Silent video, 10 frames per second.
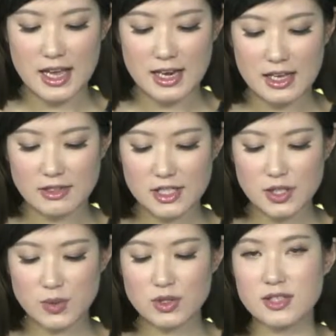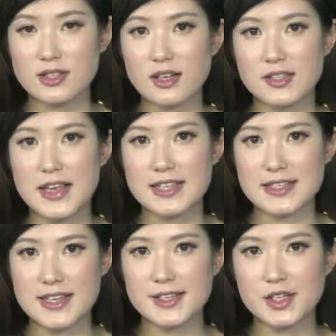两市共成交一万一
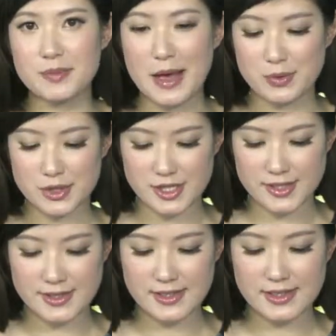千六百五十。十四